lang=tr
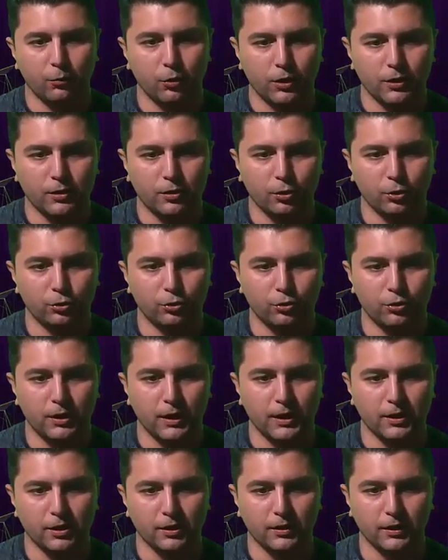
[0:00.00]
Burası da 30
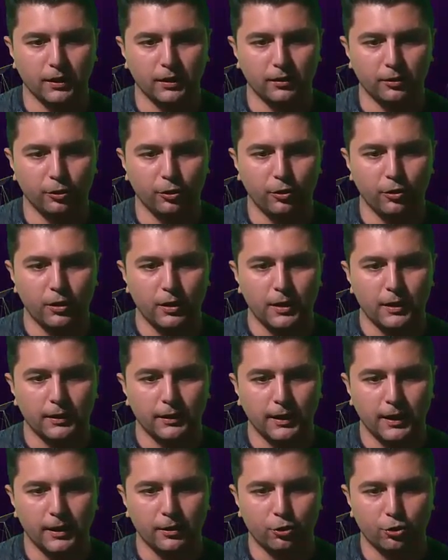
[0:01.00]
derece tarıyor.
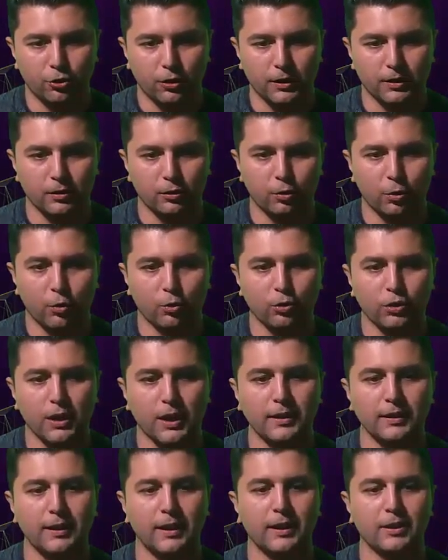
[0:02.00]
Yani şurası
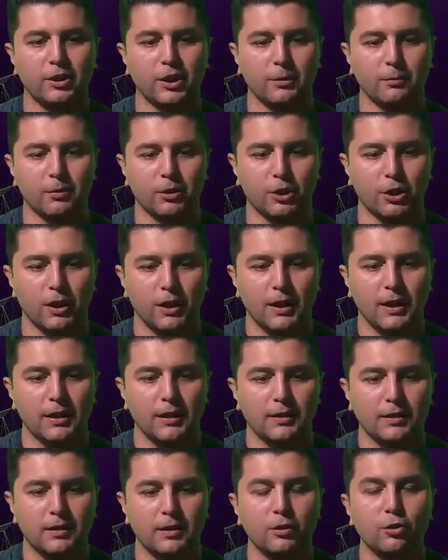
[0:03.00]
90 dereceymiş.
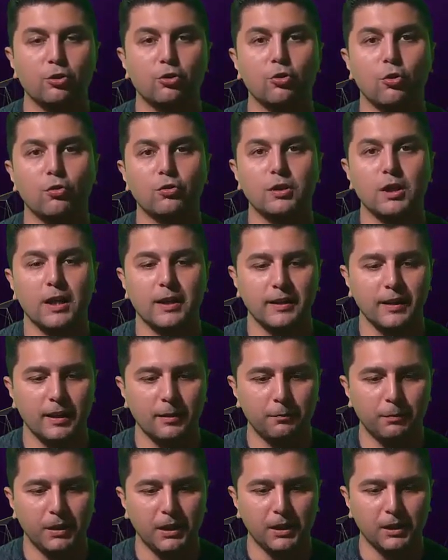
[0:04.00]
Sinüs 90
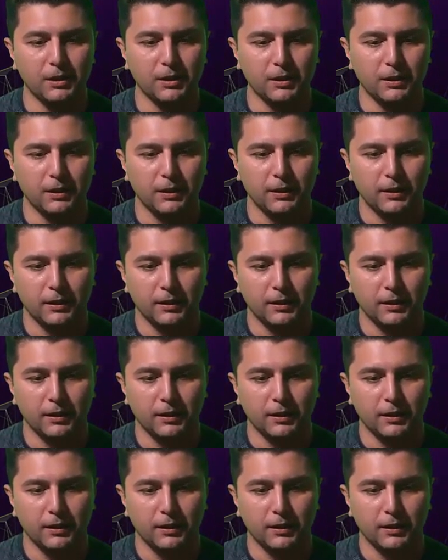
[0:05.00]
ne? 1.